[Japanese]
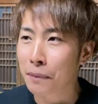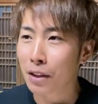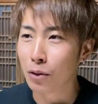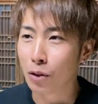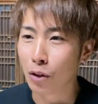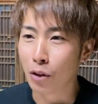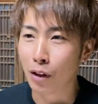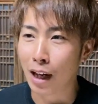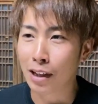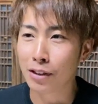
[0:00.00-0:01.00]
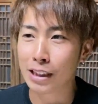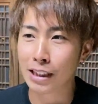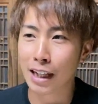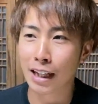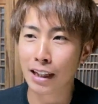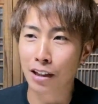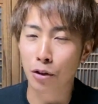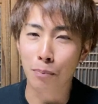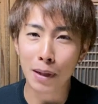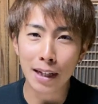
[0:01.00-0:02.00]
このある自治体がなんか
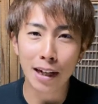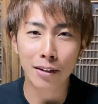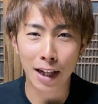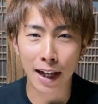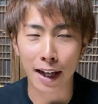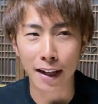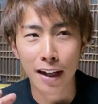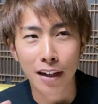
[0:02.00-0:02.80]
こう PR で